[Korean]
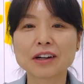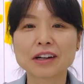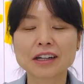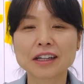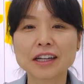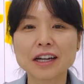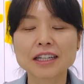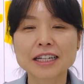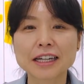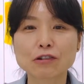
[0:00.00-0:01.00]
그러니까
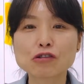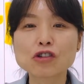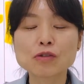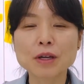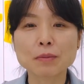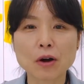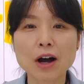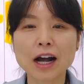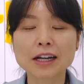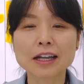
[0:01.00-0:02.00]
자기가 꿈이
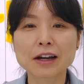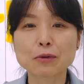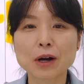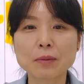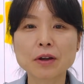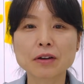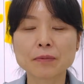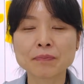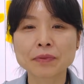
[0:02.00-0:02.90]
명확하다고 하면